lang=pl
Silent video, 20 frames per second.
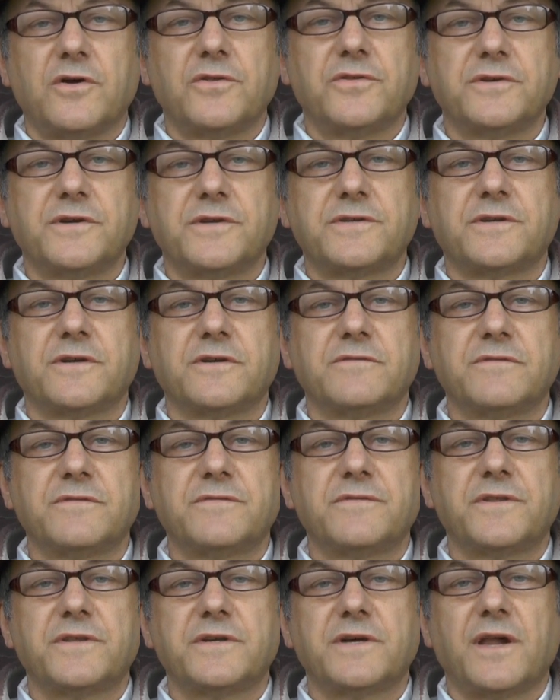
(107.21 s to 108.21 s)
od rezerwy
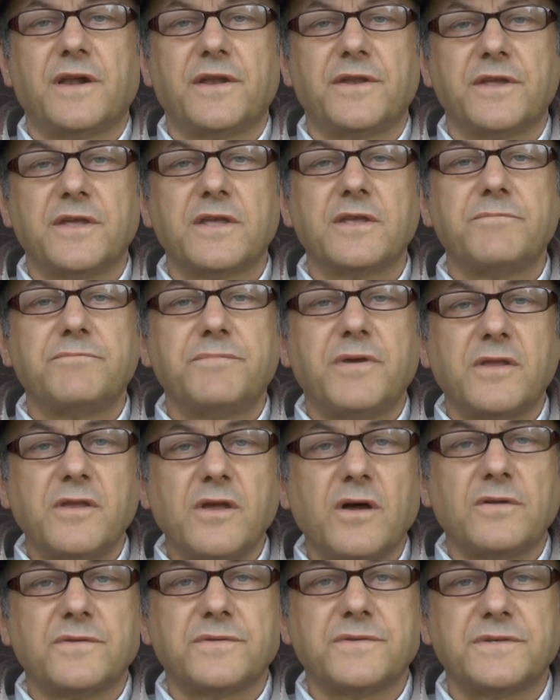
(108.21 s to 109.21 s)
federalnej
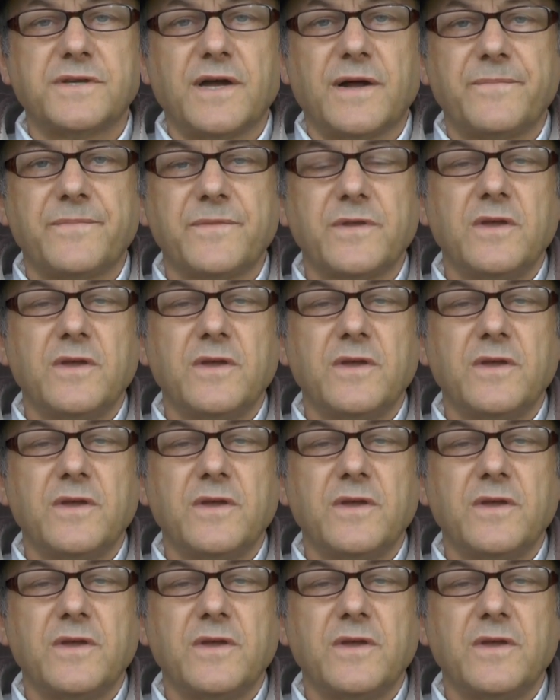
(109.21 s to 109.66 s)
pieniądza.